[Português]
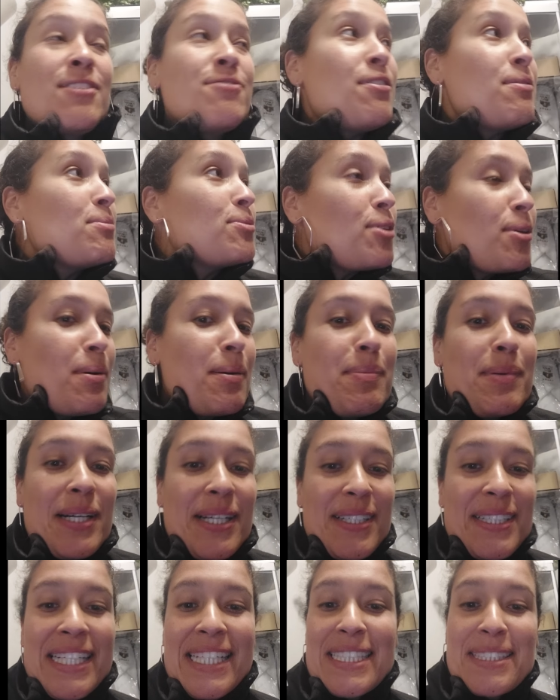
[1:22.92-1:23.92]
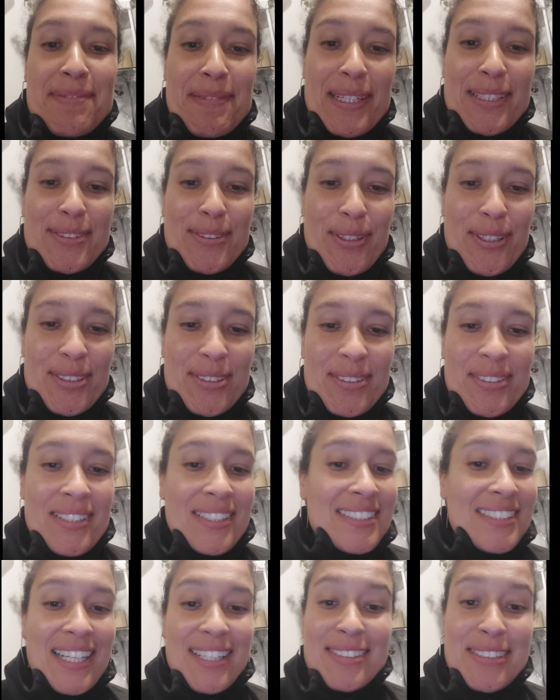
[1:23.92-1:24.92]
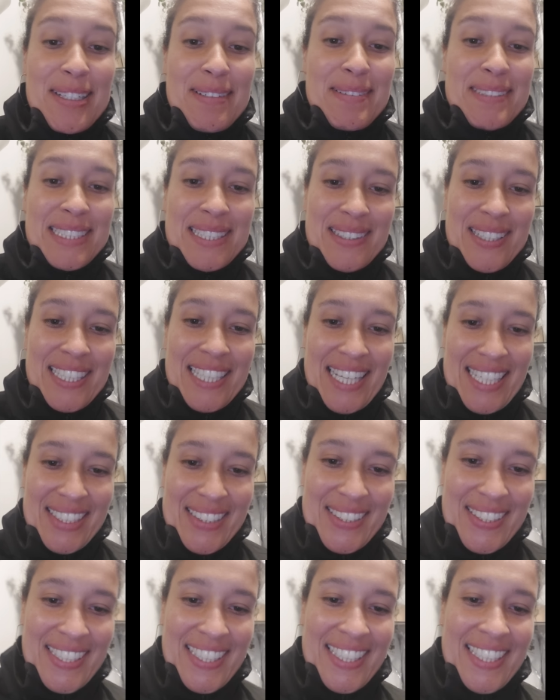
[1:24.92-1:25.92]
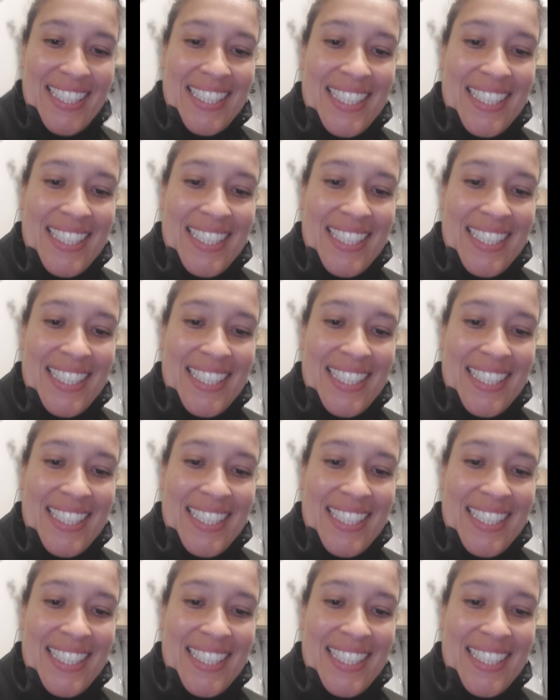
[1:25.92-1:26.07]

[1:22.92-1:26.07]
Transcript: Fomos tomar banho 15 para as 8, já não tinha mais água quente.